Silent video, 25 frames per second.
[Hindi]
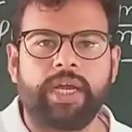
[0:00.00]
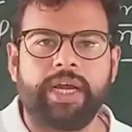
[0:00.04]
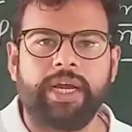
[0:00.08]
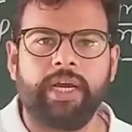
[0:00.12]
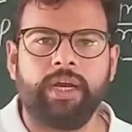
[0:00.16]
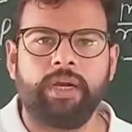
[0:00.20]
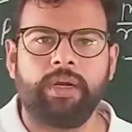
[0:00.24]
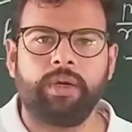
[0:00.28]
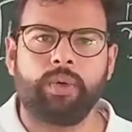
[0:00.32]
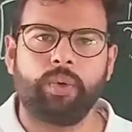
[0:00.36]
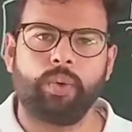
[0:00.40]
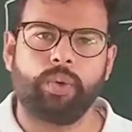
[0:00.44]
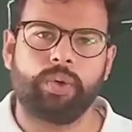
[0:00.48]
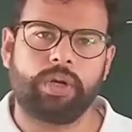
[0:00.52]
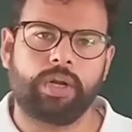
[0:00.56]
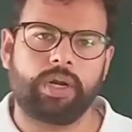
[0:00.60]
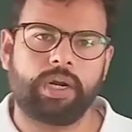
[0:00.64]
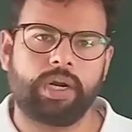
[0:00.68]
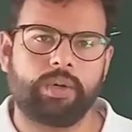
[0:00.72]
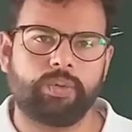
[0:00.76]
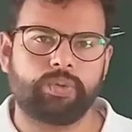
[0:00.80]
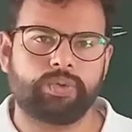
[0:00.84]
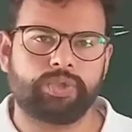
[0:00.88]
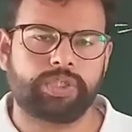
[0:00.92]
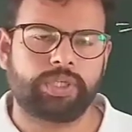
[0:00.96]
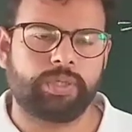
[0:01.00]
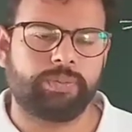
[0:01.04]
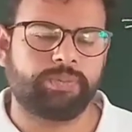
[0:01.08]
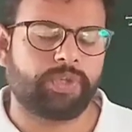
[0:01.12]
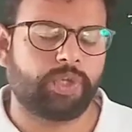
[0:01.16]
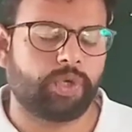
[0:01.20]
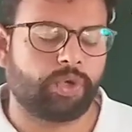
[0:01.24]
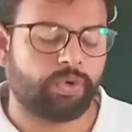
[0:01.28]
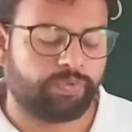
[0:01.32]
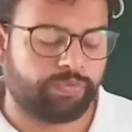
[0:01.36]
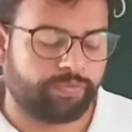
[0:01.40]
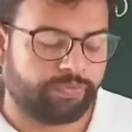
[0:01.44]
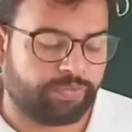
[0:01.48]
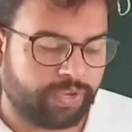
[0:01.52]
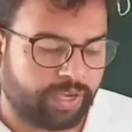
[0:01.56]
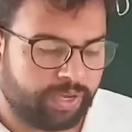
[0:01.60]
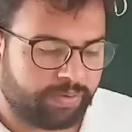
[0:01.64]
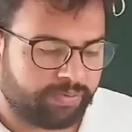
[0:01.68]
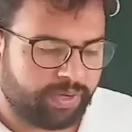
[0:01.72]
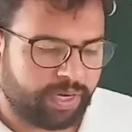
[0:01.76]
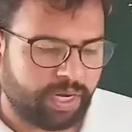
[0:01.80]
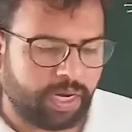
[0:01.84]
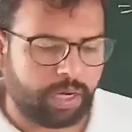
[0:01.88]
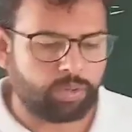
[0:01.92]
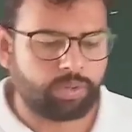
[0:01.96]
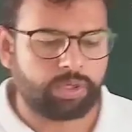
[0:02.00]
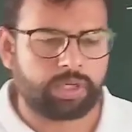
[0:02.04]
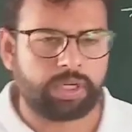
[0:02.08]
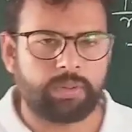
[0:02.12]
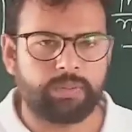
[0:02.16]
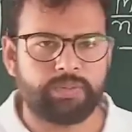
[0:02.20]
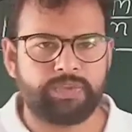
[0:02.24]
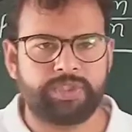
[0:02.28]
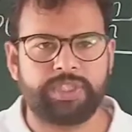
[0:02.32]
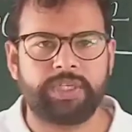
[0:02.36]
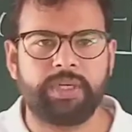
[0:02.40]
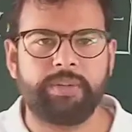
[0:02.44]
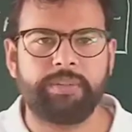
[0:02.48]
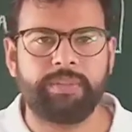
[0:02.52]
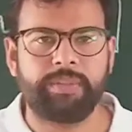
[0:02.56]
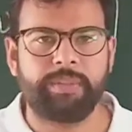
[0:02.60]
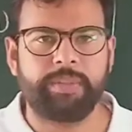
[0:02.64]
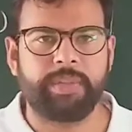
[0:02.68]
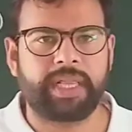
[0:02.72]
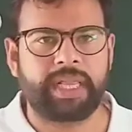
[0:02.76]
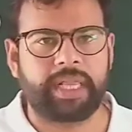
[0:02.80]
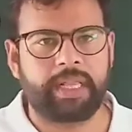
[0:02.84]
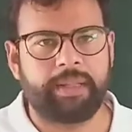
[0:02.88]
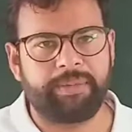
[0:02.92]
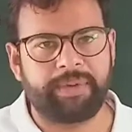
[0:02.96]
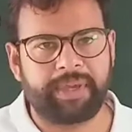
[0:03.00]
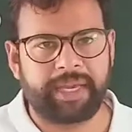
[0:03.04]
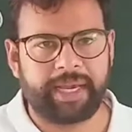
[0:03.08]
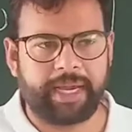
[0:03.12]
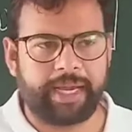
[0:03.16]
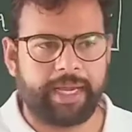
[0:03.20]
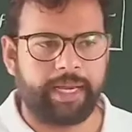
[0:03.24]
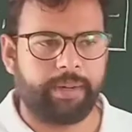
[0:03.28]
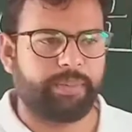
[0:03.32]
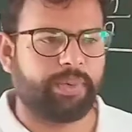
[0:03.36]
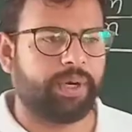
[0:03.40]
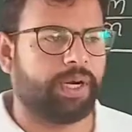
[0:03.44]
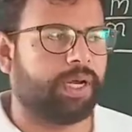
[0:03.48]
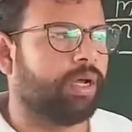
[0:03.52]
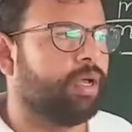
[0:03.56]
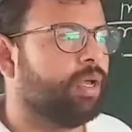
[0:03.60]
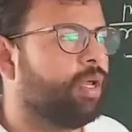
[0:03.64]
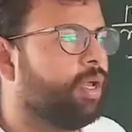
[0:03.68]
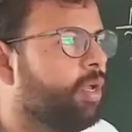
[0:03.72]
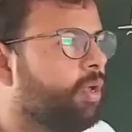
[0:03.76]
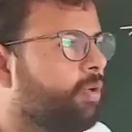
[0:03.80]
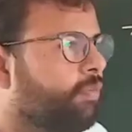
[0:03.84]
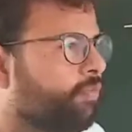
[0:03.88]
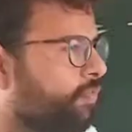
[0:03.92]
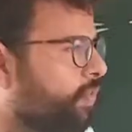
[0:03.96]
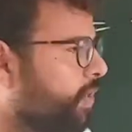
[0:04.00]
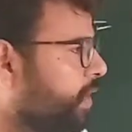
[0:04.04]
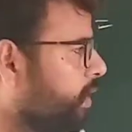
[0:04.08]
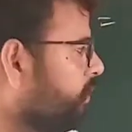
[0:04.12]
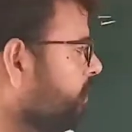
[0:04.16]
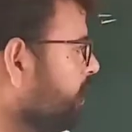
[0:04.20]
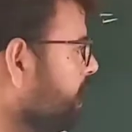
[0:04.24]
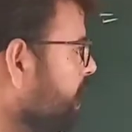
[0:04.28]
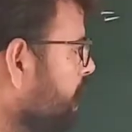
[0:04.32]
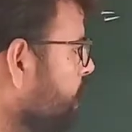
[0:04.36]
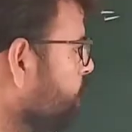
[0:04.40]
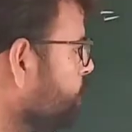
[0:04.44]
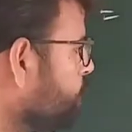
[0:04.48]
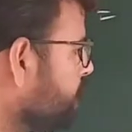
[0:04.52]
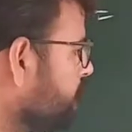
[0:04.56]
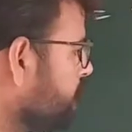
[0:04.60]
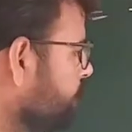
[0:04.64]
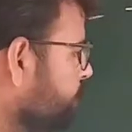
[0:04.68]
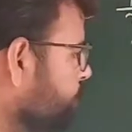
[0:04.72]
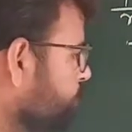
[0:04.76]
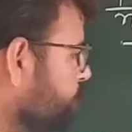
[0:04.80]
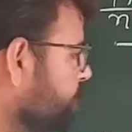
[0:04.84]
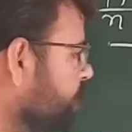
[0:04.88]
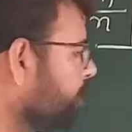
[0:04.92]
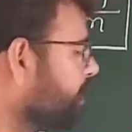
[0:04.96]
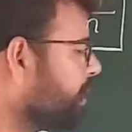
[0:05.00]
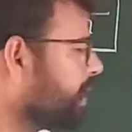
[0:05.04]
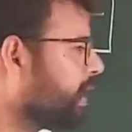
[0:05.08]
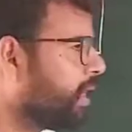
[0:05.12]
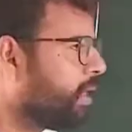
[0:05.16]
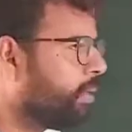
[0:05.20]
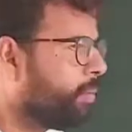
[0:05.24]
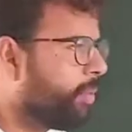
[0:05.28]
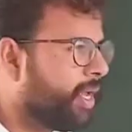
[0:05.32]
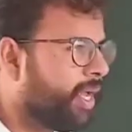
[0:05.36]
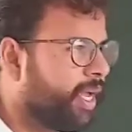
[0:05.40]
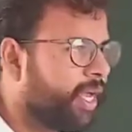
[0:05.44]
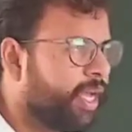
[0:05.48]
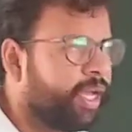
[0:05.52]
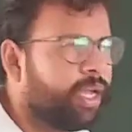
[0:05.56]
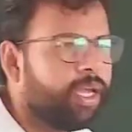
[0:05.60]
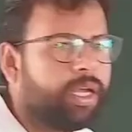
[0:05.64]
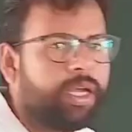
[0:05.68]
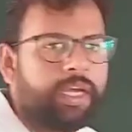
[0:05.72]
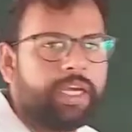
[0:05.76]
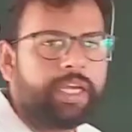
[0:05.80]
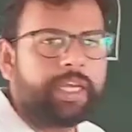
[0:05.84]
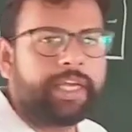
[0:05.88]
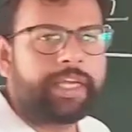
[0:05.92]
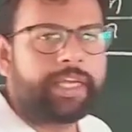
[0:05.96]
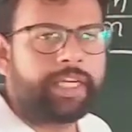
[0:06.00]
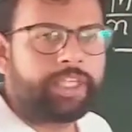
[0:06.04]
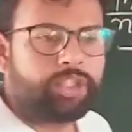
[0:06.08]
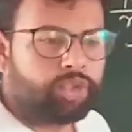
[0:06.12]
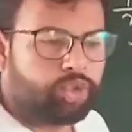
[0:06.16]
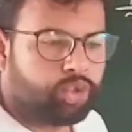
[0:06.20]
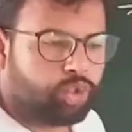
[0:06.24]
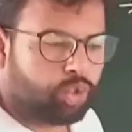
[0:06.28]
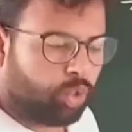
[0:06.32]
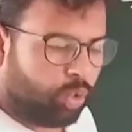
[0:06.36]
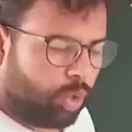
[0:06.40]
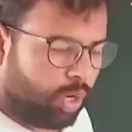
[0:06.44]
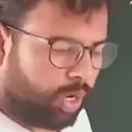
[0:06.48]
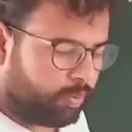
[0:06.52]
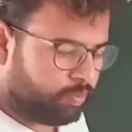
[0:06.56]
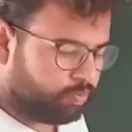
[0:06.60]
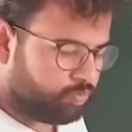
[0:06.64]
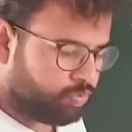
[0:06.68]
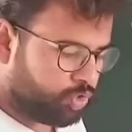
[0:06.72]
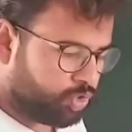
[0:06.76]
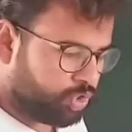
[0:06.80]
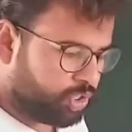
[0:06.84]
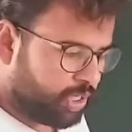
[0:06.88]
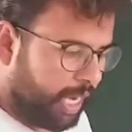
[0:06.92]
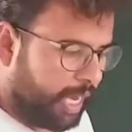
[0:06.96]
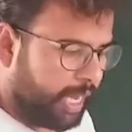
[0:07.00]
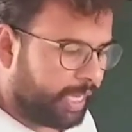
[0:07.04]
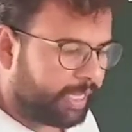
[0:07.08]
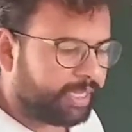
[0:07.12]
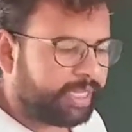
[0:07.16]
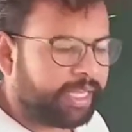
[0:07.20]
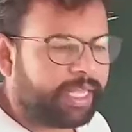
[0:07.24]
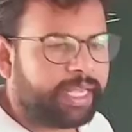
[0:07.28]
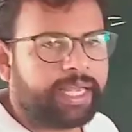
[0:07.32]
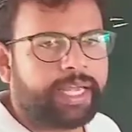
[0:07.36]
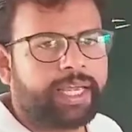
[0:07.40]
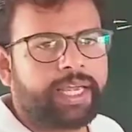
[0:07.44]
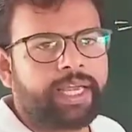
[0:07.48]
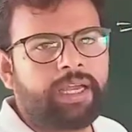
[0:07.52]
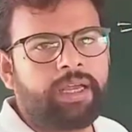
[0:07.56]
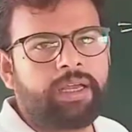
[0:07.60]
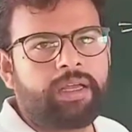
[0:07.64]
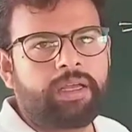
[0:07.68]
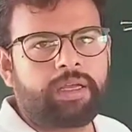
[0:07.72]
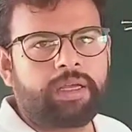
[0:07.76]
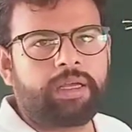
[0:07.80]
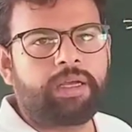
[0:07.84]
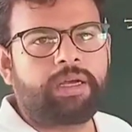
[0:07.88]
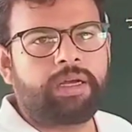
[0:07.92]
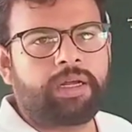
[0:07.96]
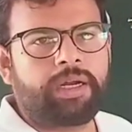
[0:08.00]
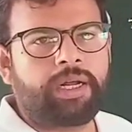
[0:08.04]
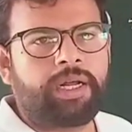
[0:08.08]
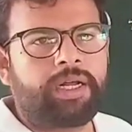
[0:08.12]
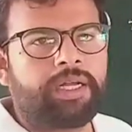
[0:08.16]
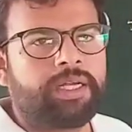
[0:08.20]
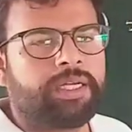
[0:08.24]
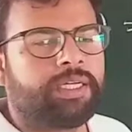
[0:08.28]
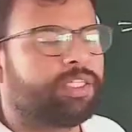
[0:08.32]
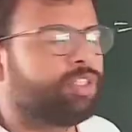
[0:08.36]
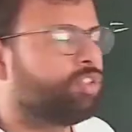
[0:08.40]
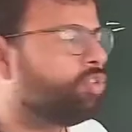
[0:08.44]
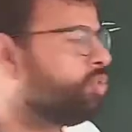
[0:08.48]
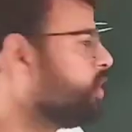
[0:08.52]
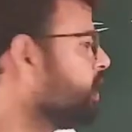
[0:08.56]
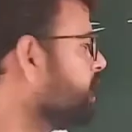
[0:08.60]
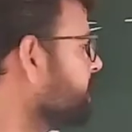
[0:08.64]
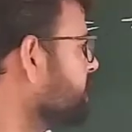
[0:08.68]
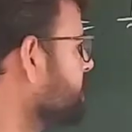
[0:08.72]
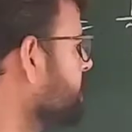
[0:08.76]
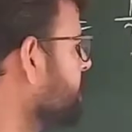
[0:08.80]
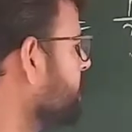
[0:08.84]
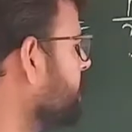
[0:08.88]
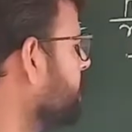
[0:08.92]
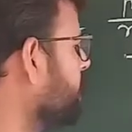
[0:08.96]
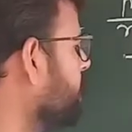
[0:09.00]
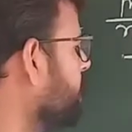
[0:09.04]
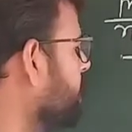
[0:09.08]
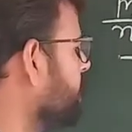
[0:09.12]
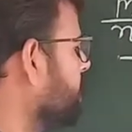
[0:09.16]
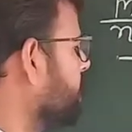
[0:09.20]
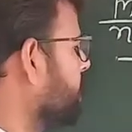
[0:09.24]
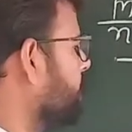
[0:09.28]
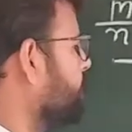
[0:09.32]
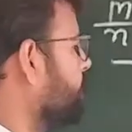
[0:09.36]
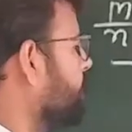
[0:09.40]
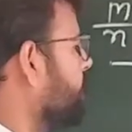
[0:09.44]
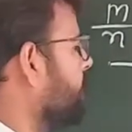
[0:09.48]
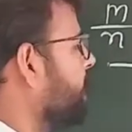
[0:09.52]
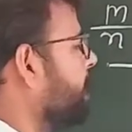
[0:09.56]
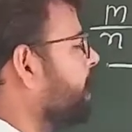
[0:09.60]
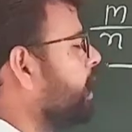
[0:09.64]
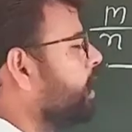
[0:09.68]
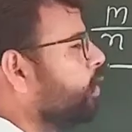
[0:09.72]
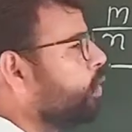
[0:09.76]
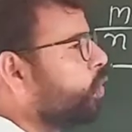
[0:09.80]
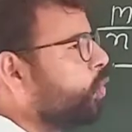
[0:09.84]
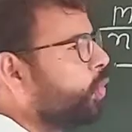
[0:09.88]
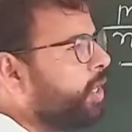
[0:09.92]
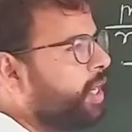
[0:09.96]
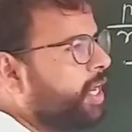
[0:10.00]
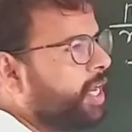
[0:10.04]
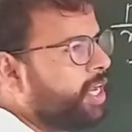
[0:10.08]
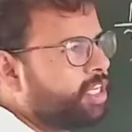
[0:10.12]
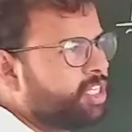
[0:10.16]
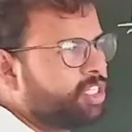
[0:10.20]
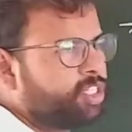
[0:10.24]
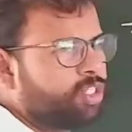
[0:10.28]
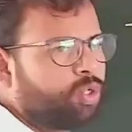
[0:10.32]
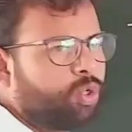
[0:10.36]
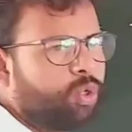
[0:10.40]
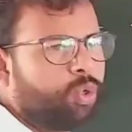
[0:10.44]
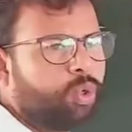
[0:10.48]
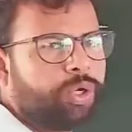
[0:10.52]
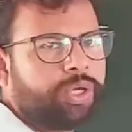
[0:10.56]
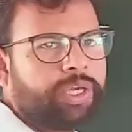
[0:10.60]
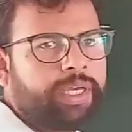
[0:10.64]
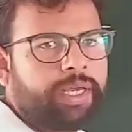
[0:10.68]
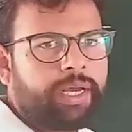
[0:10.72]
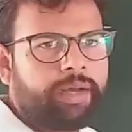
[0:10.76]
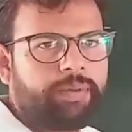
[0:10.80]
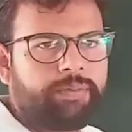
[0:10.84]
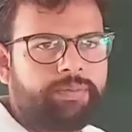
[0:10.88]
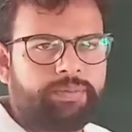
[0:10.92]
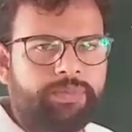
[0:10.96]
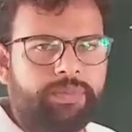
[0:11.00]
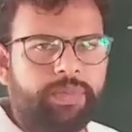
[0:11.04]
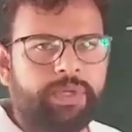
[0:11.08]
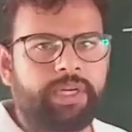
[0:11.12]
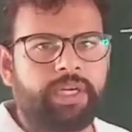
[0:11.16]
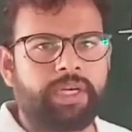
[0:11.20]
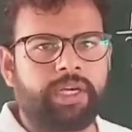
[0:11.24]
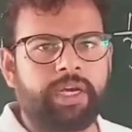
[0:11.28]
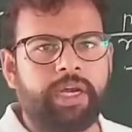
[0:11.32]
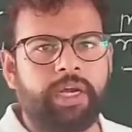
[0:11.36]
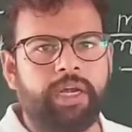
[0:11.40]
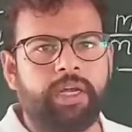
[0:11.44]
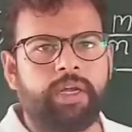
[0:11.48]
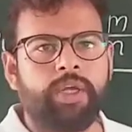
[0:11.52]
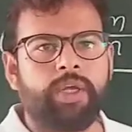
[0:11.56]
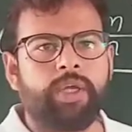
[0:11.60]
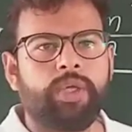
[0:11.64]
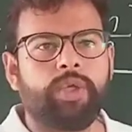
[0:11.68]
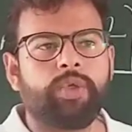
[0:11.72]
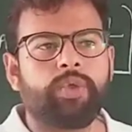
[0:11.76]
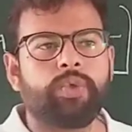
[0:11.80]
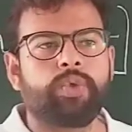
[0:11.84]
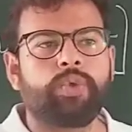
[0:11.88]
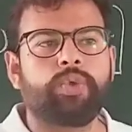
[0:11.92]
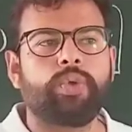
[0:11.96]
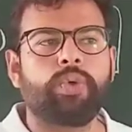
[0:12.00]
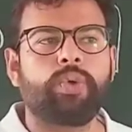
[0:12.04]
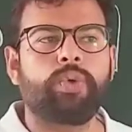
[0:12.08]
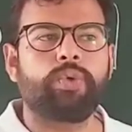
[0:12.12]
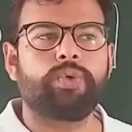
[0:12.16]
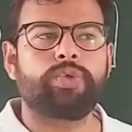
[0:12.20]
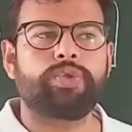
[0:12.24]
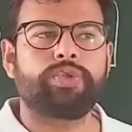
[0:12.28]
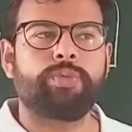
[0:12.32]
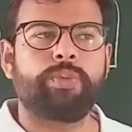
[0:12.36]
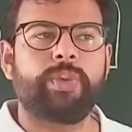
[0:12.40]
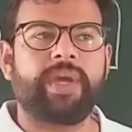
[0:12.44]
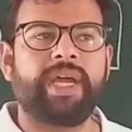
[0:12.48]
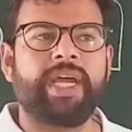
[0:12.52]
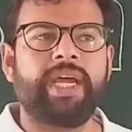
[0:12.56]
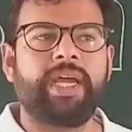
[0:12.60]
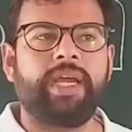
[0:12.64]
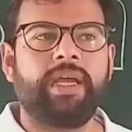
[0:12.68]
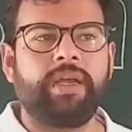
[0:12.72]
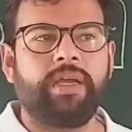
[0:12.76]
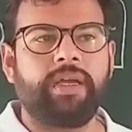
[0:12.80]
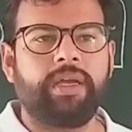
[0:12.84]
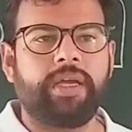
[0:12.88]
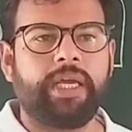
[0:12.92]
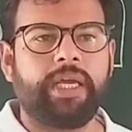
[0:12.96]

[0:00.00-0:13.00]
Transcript: है टोटल आउटकम देखो फेवर आउटकम्स से मतलब क्या है अपना फेवर आउटकम से मतलब है कि जो हम चाहते हैं है ना जैसे कि हमने एक कोई डाइस थ्रो किया ठीक है तो उसमें